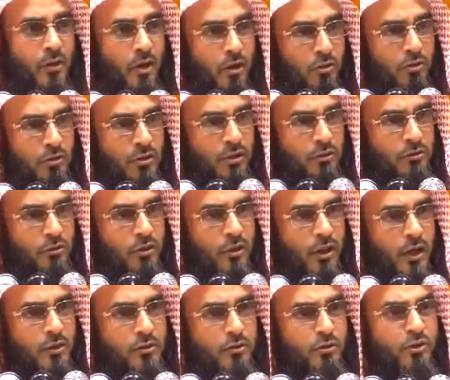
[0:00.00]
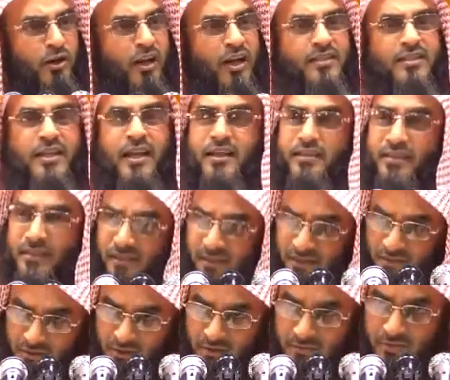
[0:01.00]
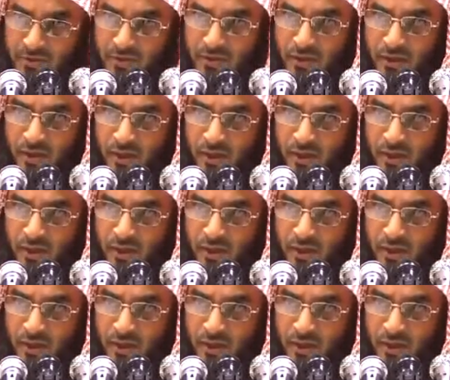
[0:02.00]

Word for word: অজ্ঞতা দূর করার জন্য কাছাকাছি যেতে হবে